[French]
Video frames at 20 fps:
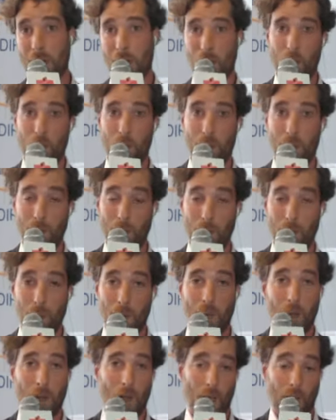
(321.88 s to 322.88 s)
ou les deux
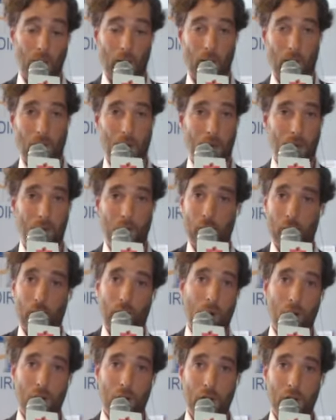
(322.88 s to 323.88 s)
Il va
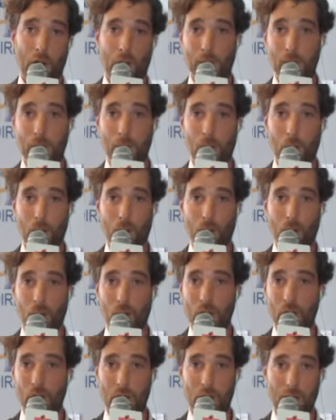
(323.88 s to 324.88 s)
falloir lire un petit peu entre les
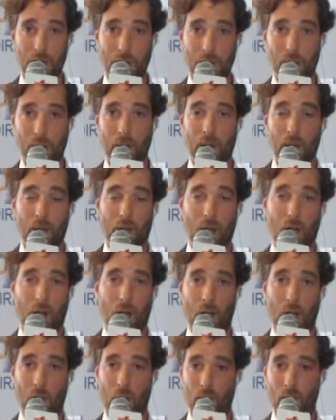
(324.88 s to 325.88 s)
lignes.
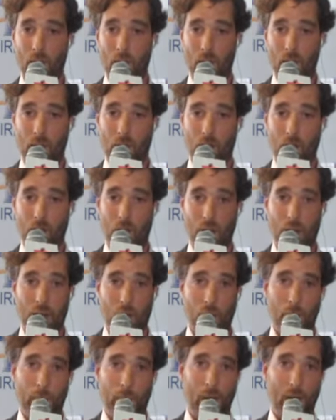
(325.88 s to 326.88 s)
Euh, et
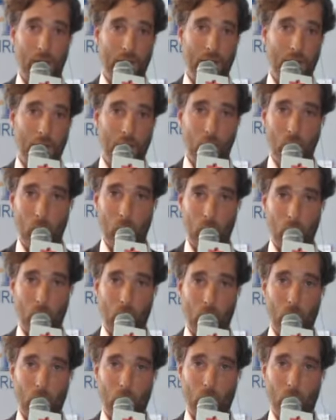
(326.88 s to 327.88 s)
comparer ça au,
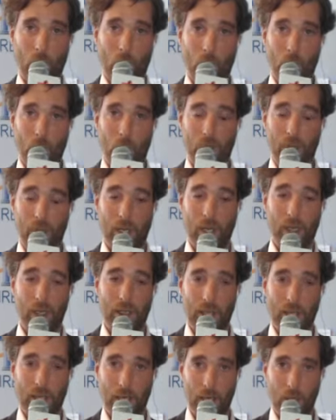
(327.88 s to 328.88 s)
au,
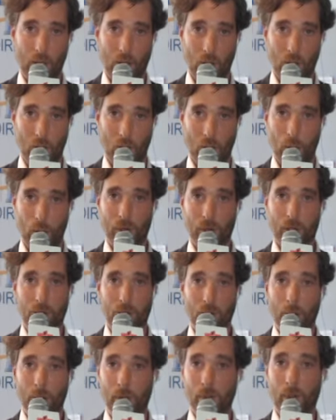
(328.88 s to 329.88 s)
dernier euh, commentaire de
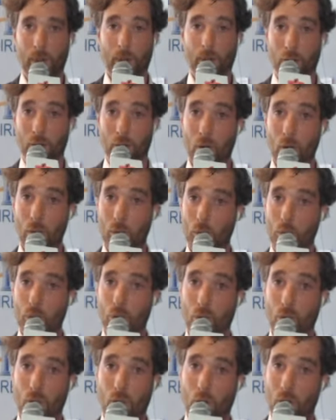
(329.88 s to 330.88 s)
Ben Bernanke
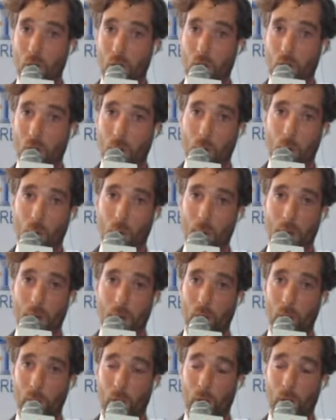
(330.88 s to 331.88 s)
pour, euh, pour bien
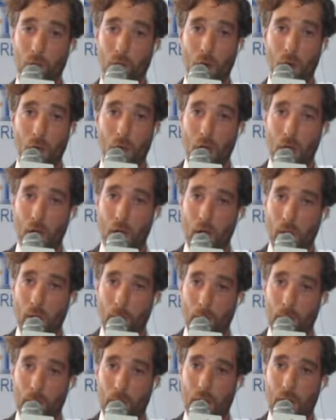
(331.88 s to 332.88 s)
comprendre.
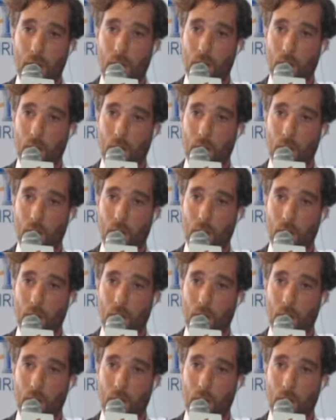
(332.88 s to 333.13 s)
Mais